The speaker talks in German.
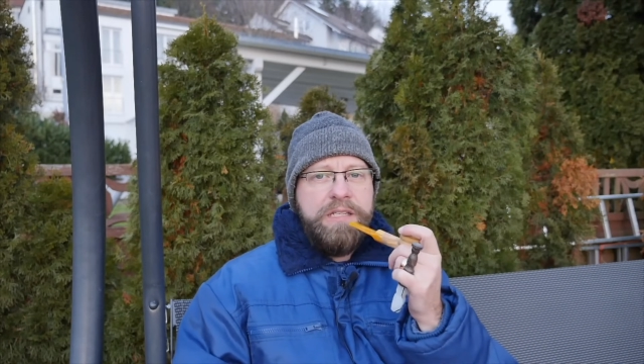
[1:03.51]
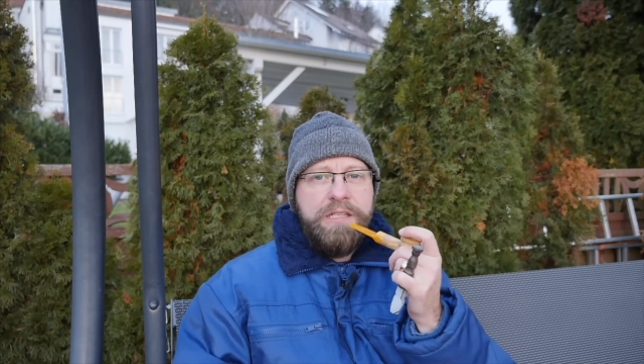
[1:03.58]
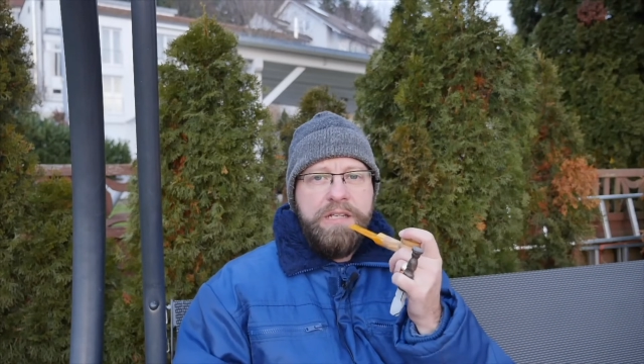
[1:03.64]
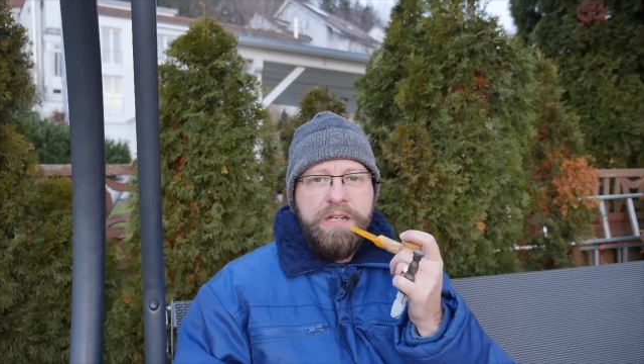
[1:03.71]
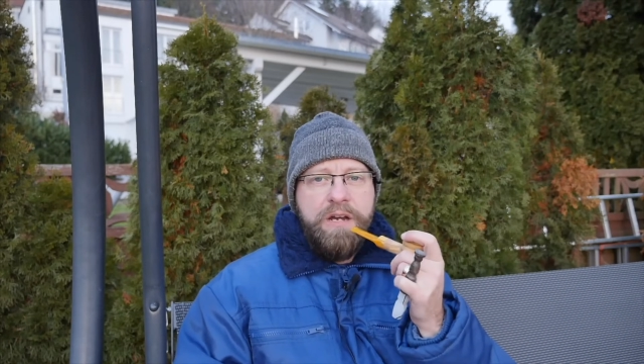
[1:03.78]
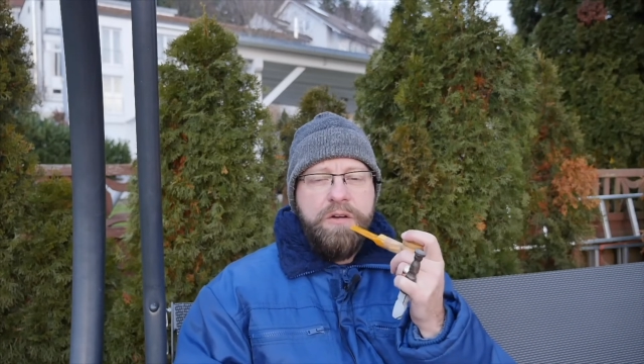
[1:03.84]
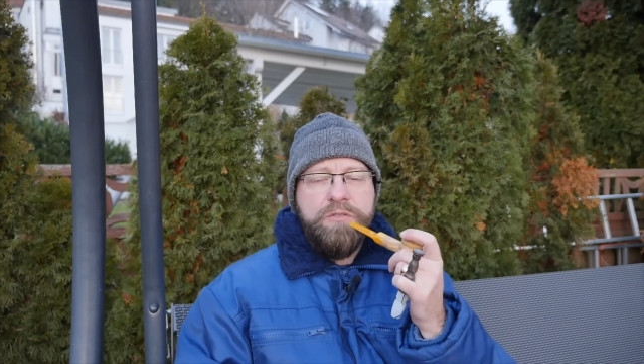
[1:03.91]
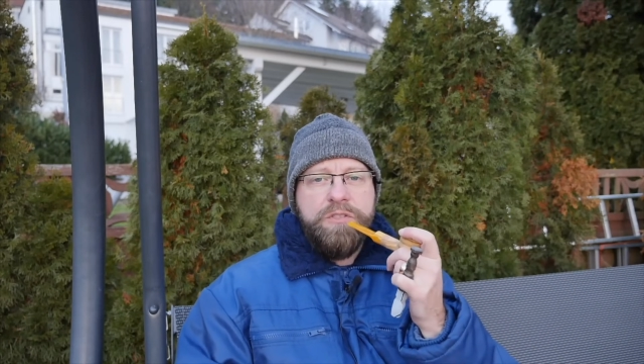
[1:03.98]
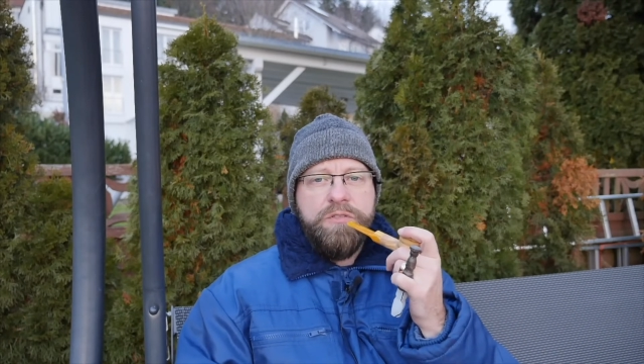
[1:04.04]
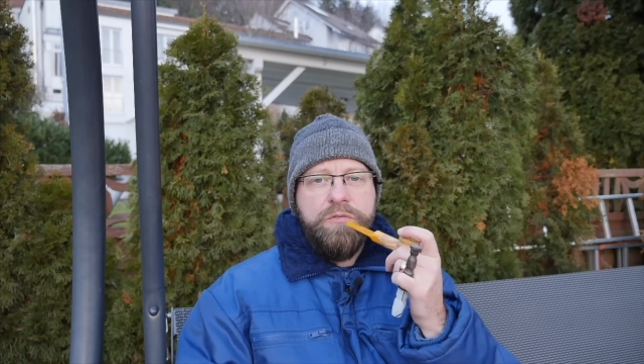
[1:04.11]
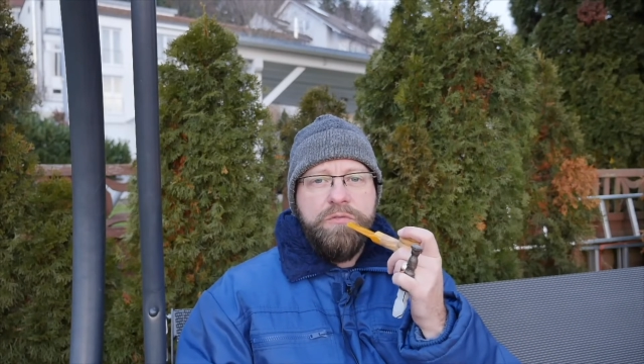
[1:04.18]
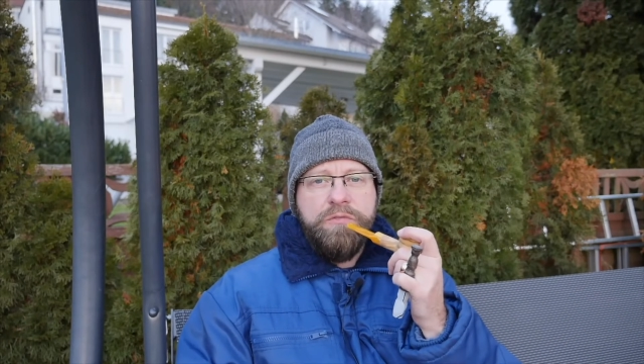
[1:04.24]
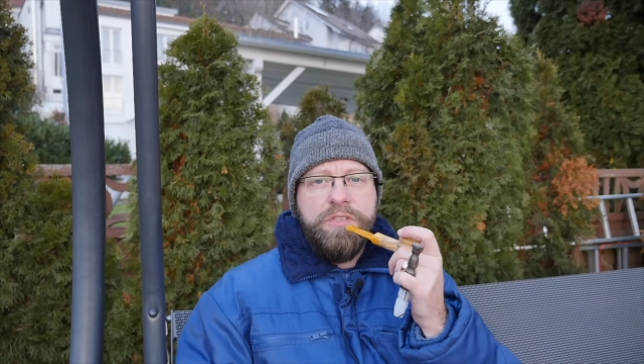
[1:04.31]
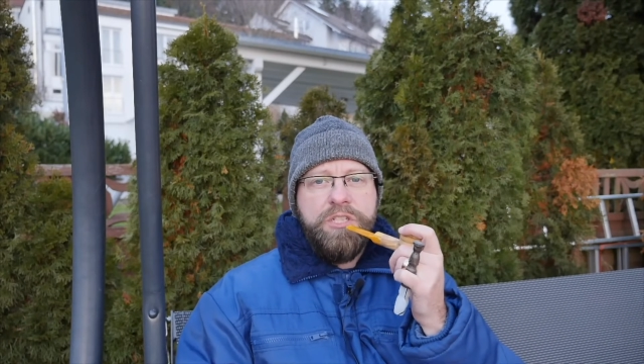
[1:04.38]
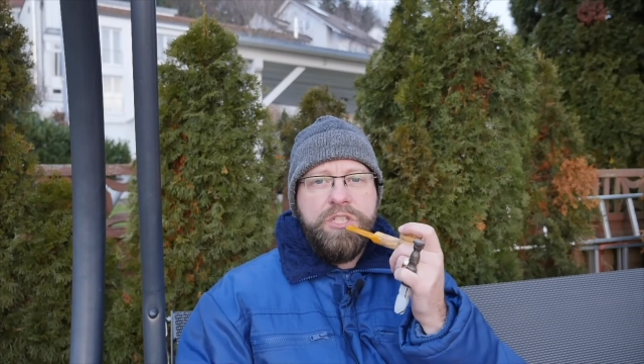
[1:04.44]
genau so
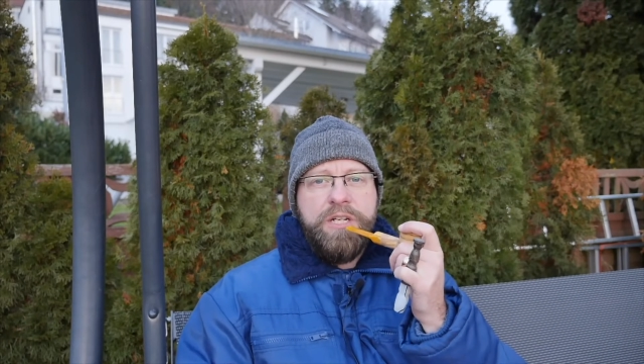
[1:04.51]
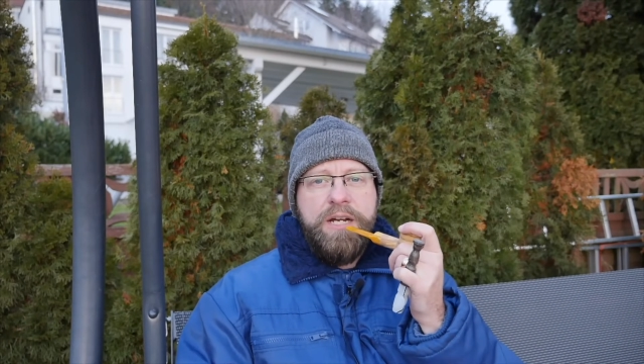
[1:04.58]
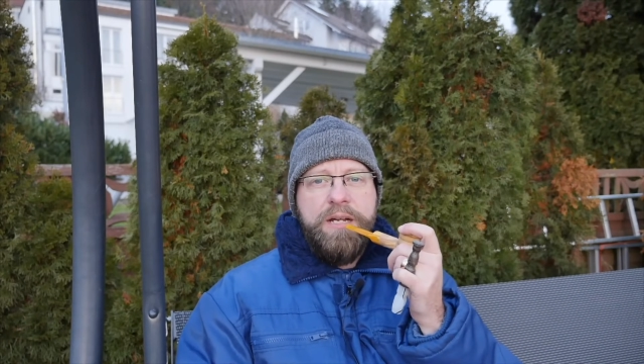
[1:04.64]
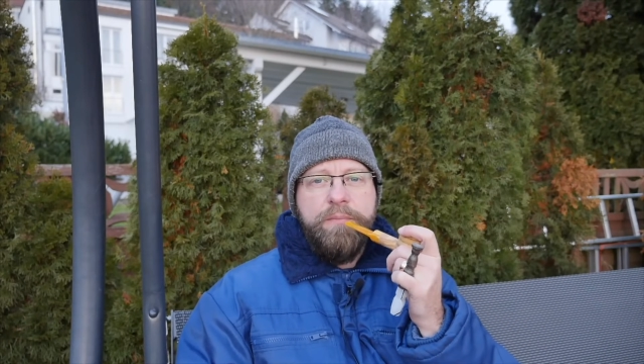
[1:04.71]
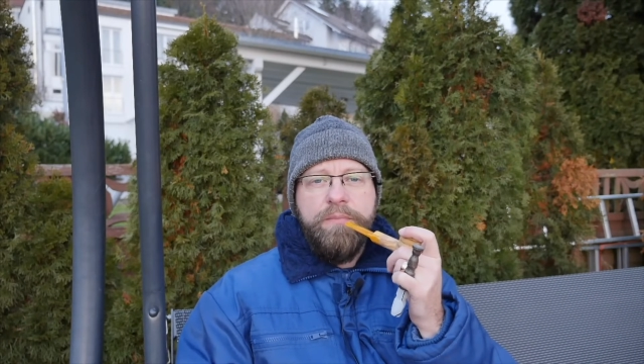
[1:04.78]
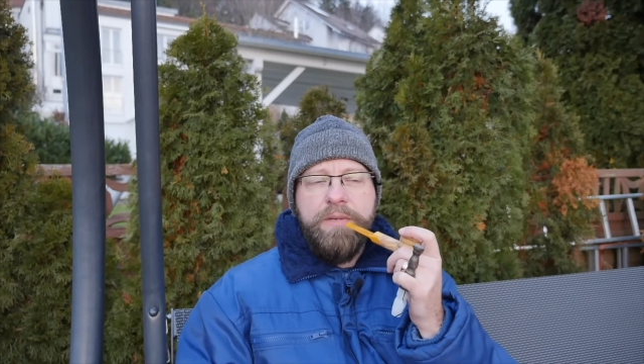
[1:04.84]
unterschreiben.